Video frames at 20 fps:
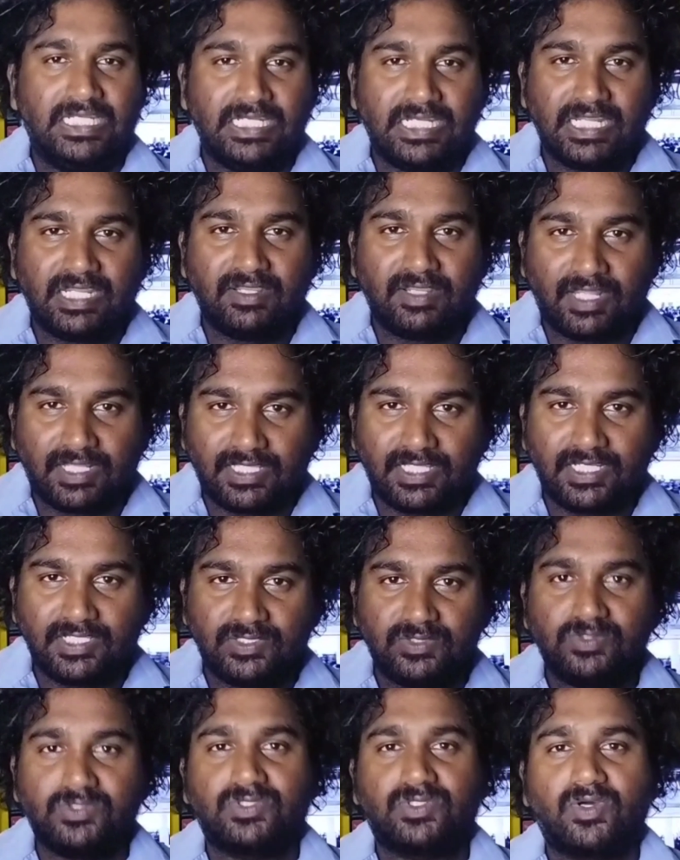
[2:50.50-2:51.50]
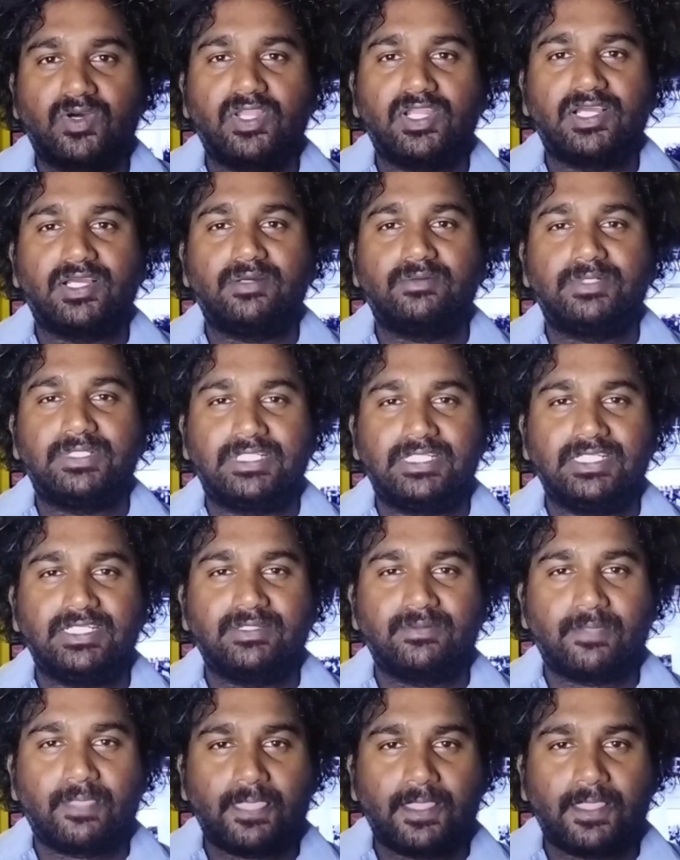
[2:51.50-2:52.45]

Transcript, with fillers: ఇంటికి అతనే చూసుకోవాలి కాబట్టి